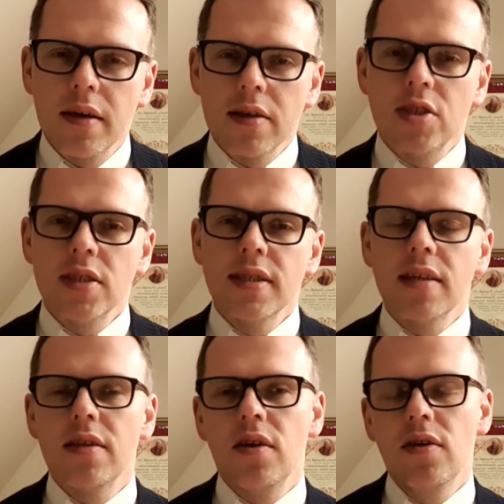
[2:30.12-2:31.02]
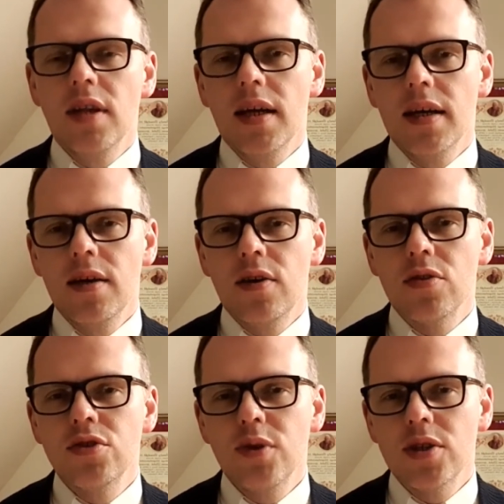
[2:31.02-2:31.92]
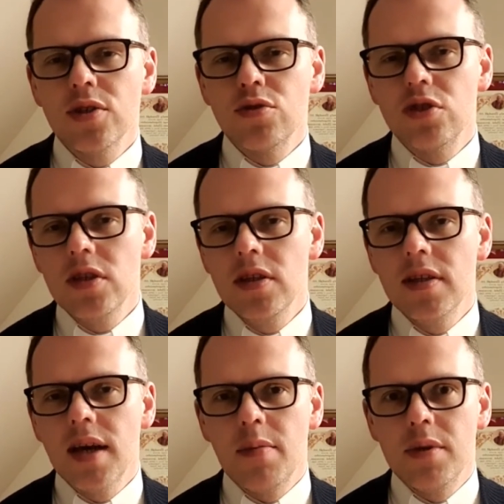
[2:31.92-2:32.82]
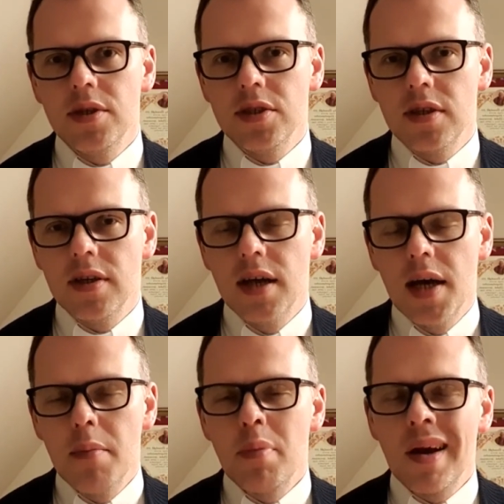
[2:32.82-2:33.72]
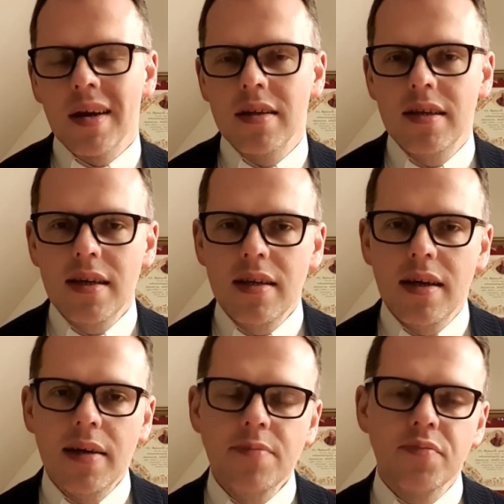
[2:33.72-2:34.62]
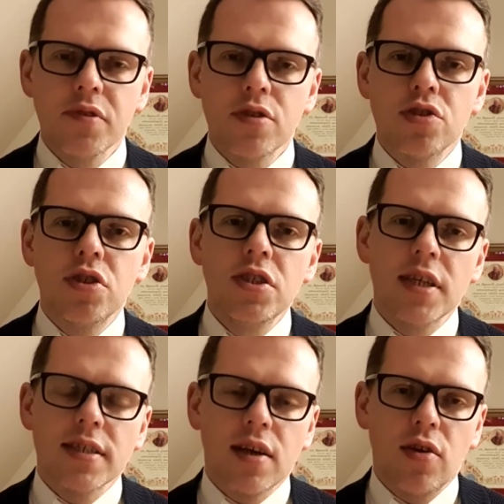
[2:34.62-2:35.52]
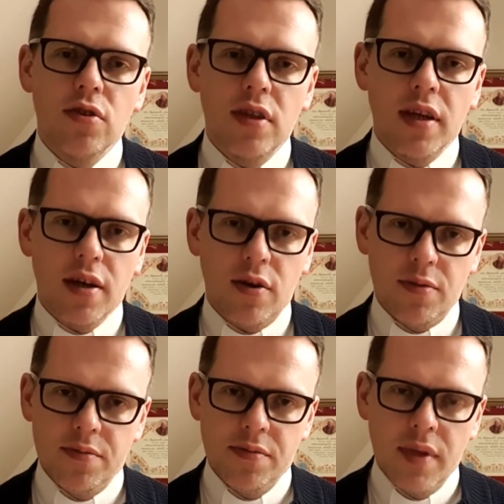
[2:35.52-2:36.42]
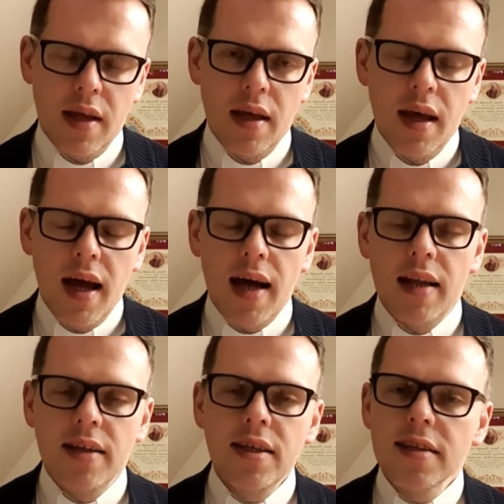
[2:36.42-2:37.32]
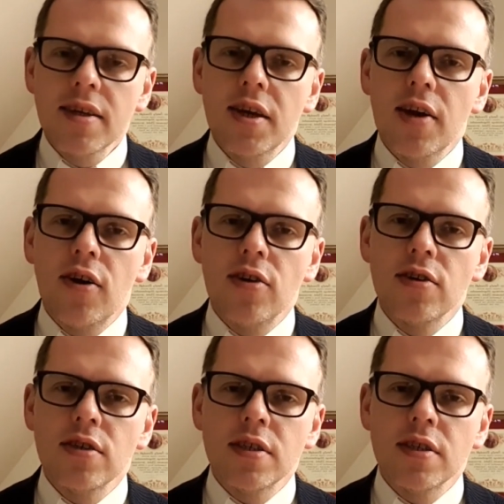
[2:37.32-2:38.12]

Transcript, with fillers: księdza Deona rodziła się już inna myśl pragnienie życia zakonnego, ale nie takiego